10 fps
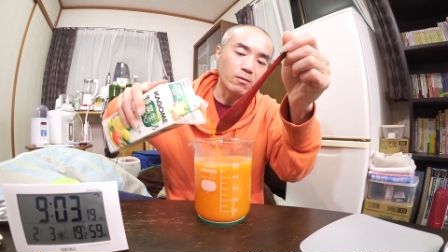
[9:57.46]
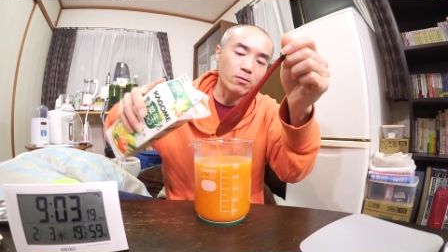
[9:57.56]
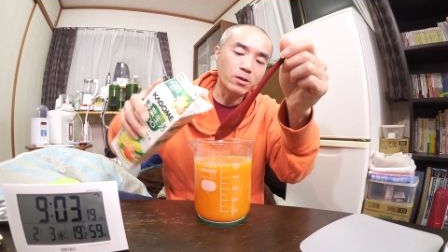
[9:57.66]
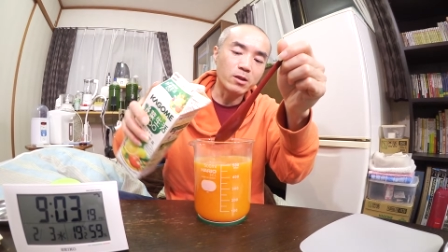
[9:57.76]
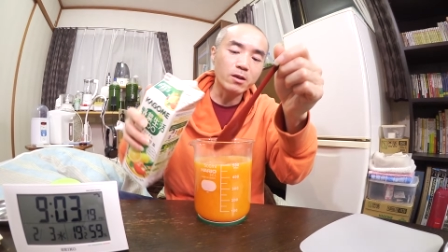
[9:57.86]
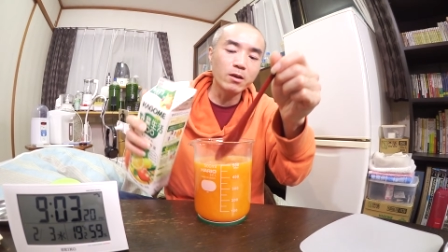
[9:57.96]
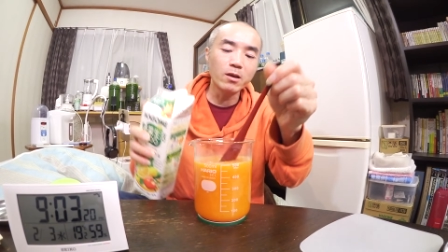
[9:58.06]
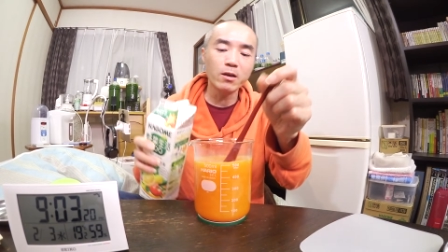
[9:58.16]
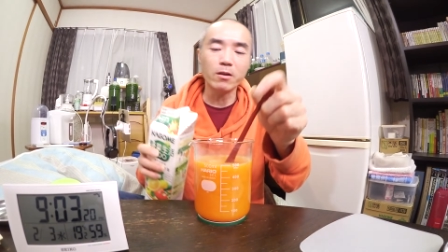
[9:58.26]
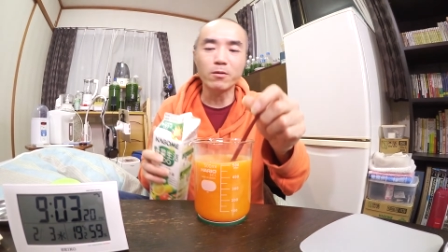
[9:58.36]
うん、時間
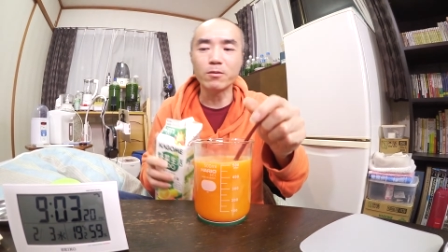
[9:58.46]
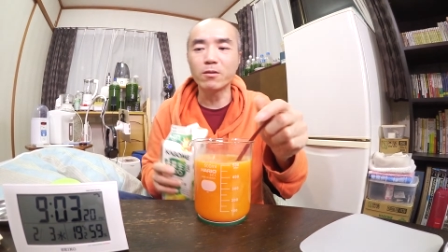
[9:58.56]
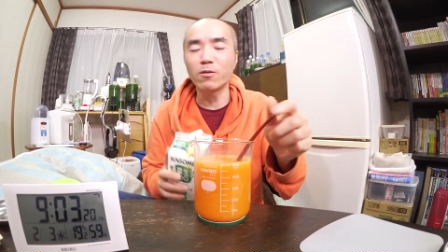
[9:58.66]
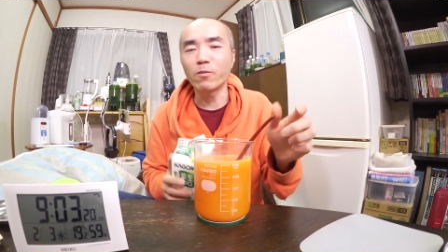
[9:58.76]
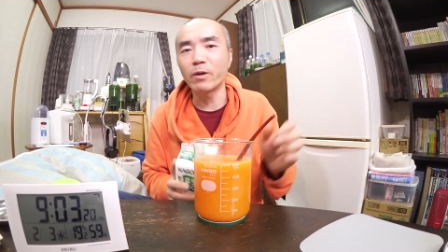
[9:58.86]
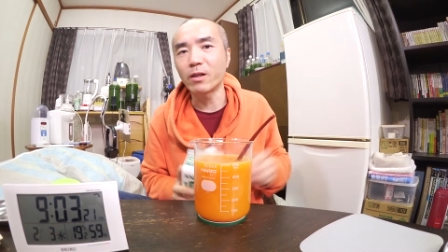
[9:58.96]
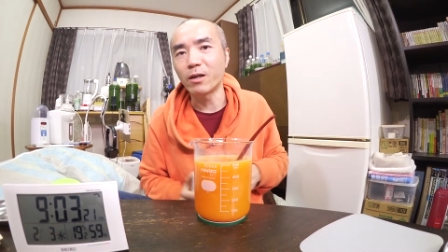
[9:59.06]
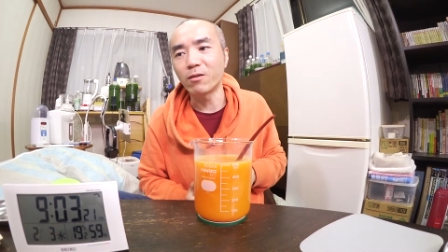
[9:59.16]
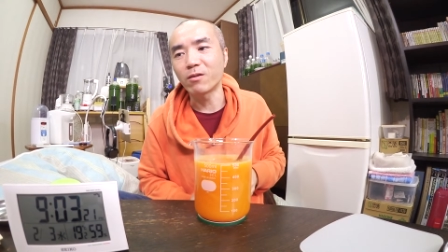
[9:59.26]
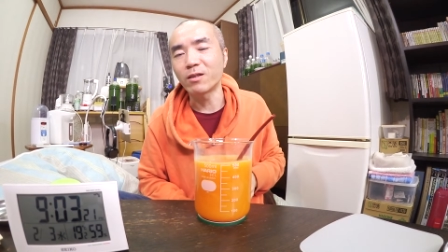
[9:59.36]
かけてゆっくり飲まな
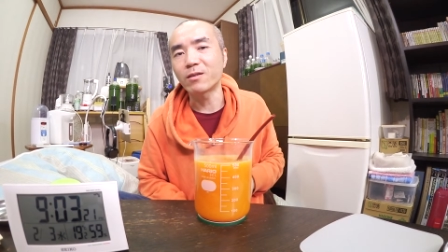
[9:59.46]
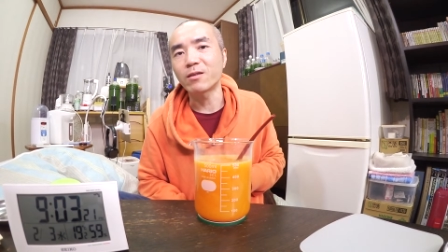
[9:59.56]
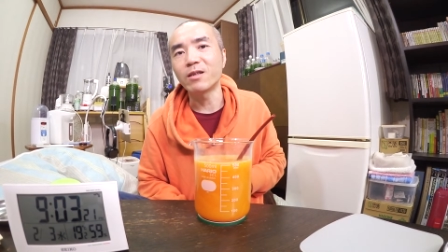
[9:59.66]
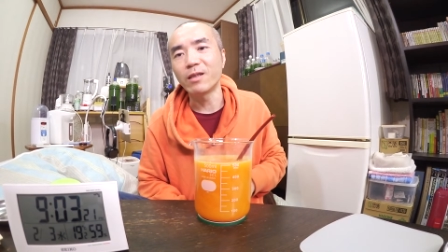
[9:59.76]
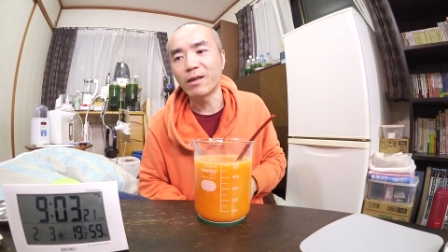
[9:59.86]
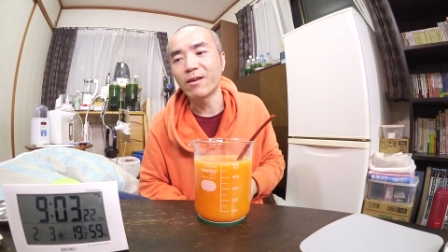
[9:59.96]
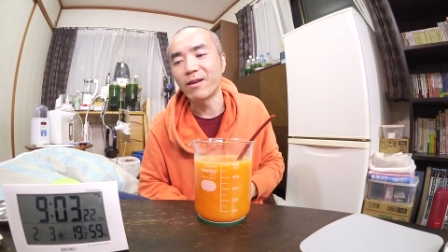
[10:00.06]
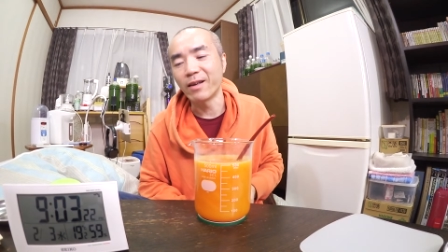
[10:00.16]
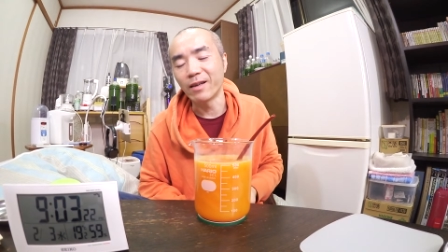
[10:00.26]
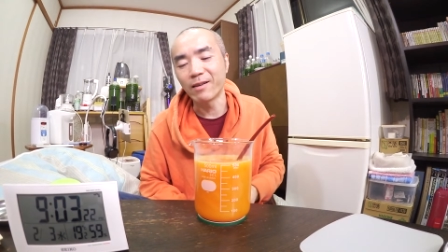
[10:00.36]
いときついね、あ
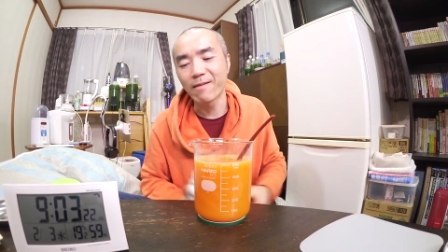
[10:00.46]
れ。